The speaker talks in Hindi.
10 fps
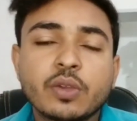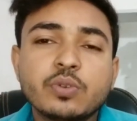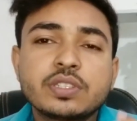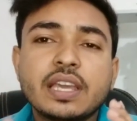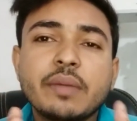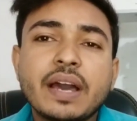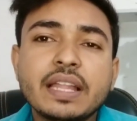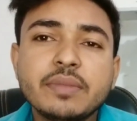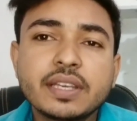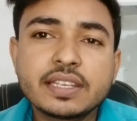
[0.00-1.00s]
उसके
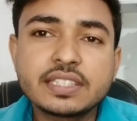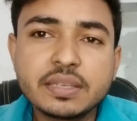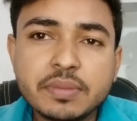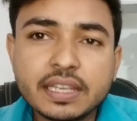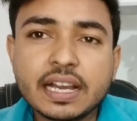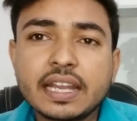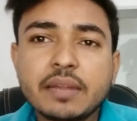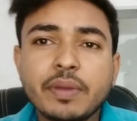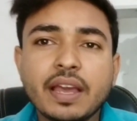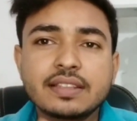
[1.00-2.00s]
बाद में किसी भी गाने
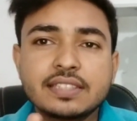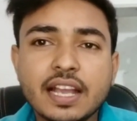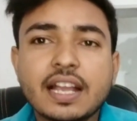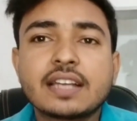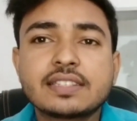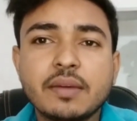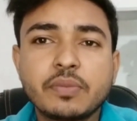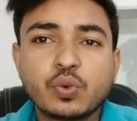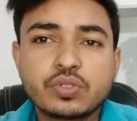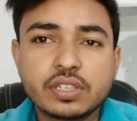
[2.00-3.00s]
पे अच्छा खासा
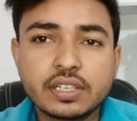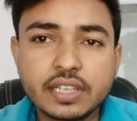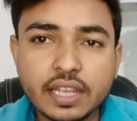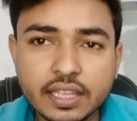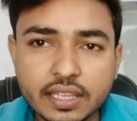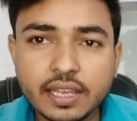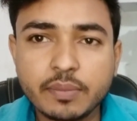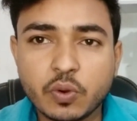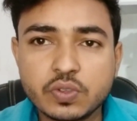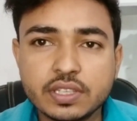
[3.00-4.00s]
व्यूज़ नहीं है
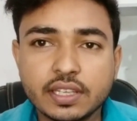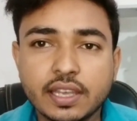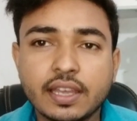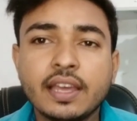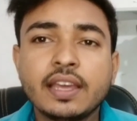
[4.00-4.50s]
पवन सिंह के